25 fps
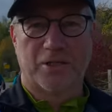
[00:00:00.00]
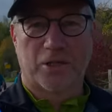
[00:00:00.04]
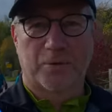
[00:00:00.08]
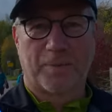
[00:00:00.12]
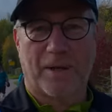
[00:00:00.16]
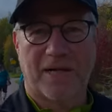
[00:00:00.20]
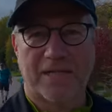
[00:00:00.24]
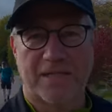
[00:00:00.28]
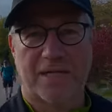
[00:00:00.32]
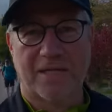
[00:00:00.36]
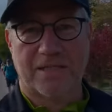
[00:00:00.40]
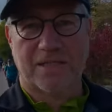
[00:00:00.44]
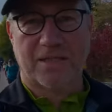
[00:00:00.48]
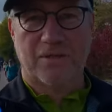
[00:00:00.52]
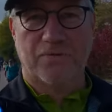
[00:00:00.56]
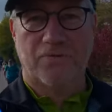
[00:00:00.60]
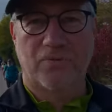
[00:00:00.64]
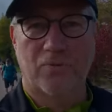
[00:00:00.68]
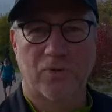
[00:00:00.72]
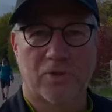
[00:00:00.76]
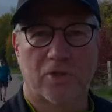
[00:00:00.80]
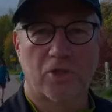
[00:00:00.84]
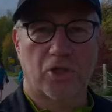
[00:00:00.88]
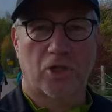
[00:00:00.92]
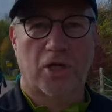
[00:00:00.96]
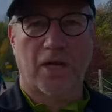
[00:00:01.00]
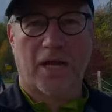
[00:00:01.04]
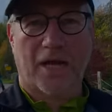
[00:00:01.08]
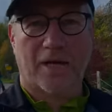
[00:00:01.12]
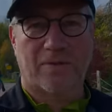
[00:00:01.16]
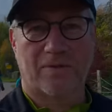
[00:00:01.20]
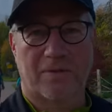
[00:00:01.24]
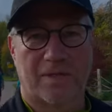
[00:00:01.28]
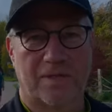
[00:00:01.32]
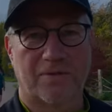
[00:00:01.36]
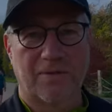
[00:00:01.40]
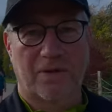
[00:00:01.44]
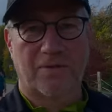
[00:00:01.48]
Spaltachse in den Fuß geschlagen
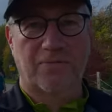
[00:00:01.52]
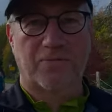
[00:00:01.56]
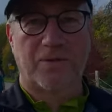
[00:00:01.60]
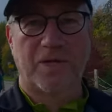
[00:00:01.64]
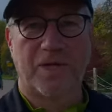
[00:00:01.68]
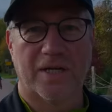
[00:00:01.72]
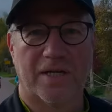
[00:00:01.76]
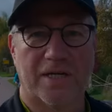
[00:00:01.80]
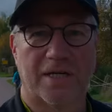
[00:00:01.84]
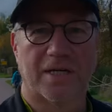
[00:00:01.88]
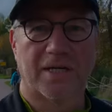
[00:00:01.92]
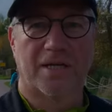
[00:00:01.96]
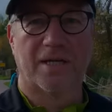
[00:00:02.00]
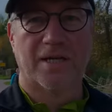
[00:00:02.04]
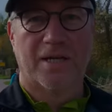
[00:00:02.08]
und dann vier